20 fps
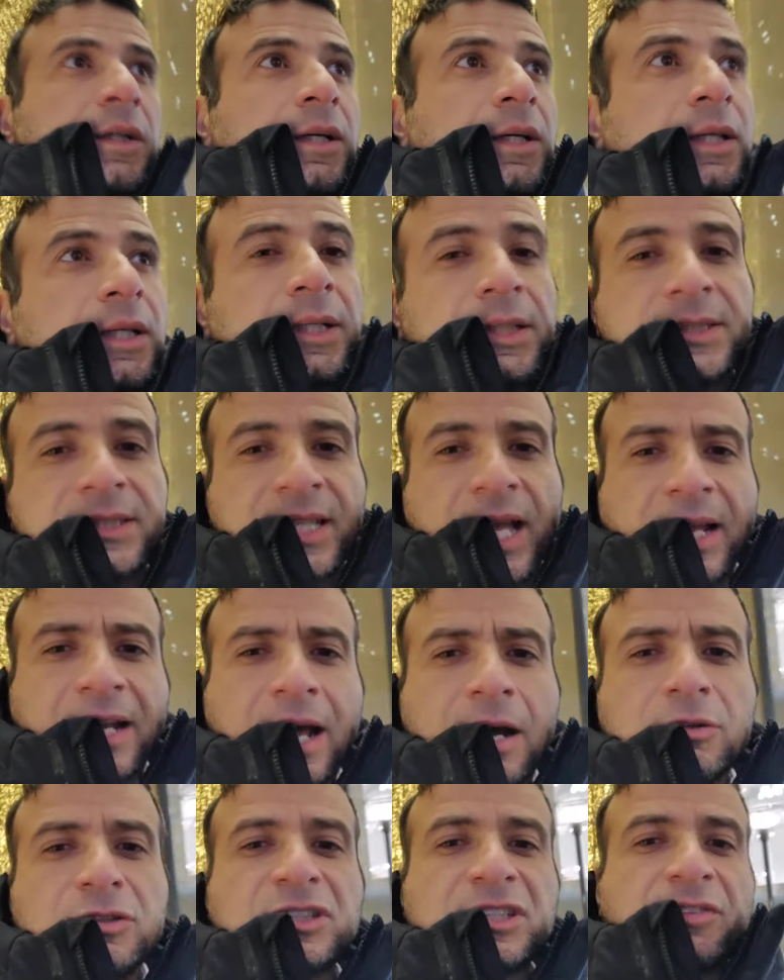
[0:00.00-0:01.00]
آه،
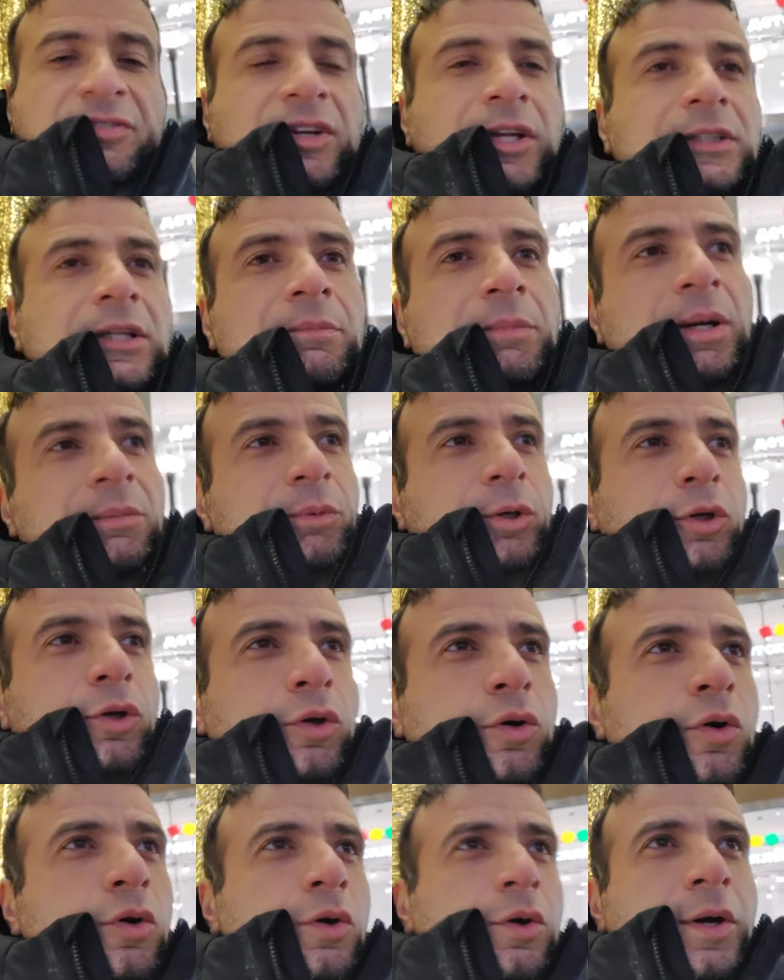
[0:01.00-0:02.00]
الزحلقه والزفلطه بقى بقول
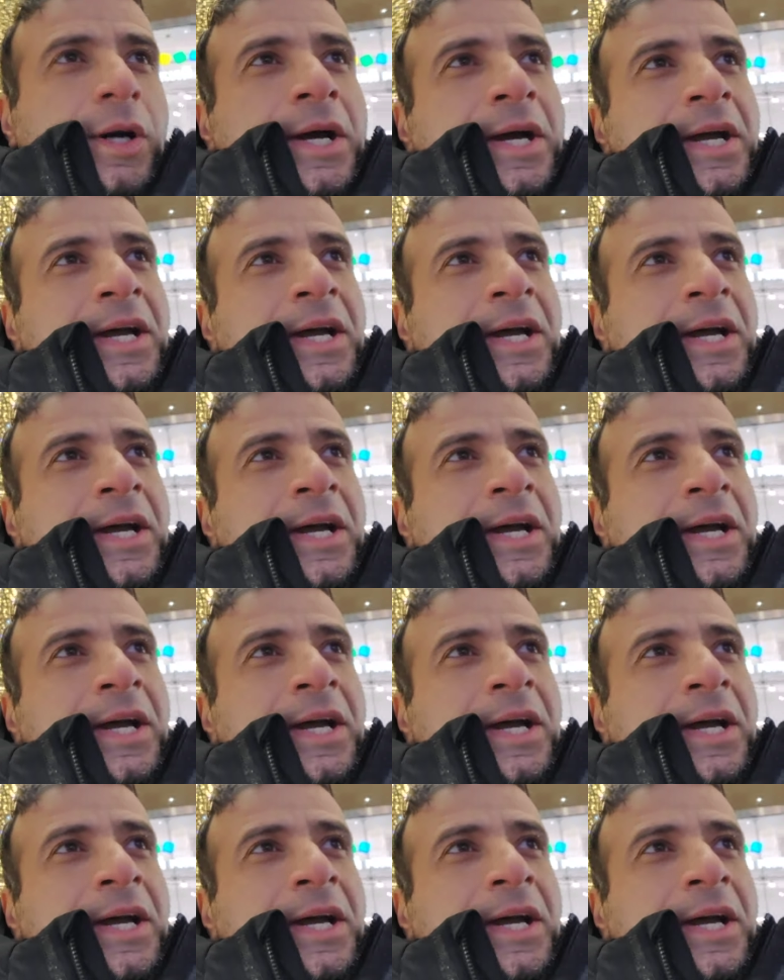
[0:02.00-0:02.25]
لكم